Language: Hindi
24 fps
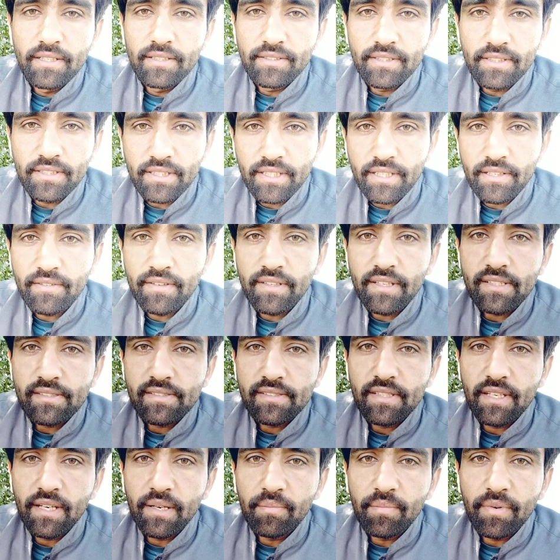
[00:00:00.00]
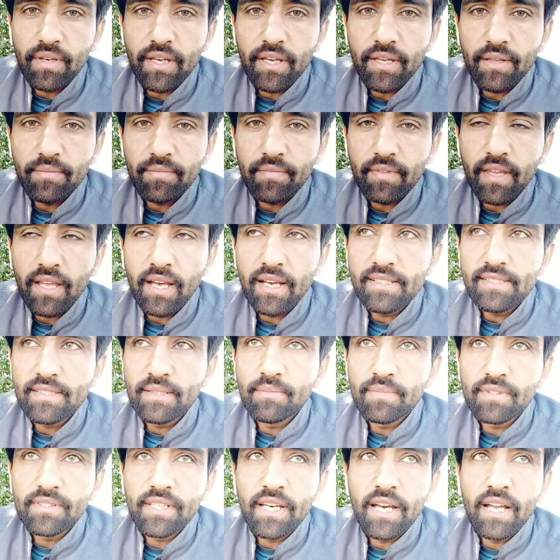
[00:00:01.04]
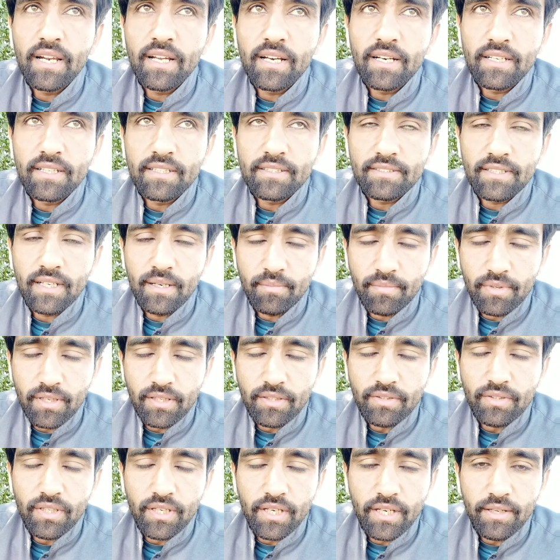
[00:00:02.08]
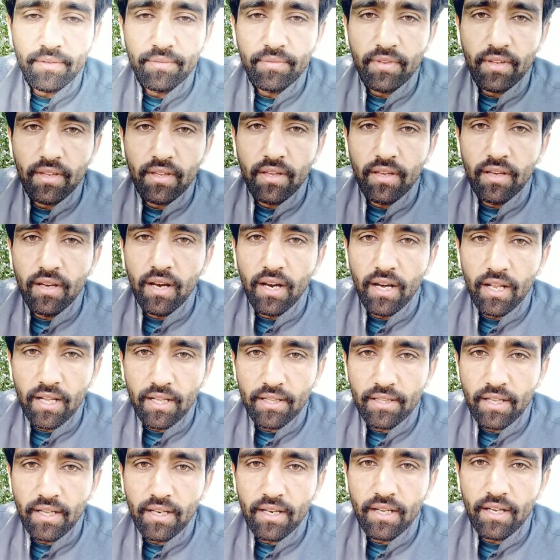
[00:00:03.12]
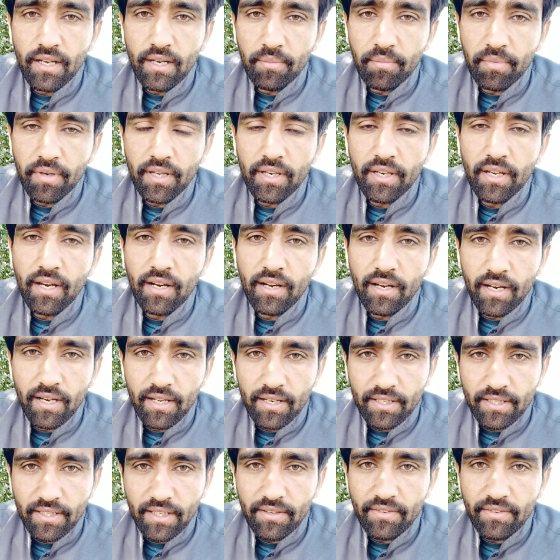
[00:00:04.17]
जिनकी वजह से हमें ऐसे मसाइल का सामना होता है अल्लाह ताला हमें नागानी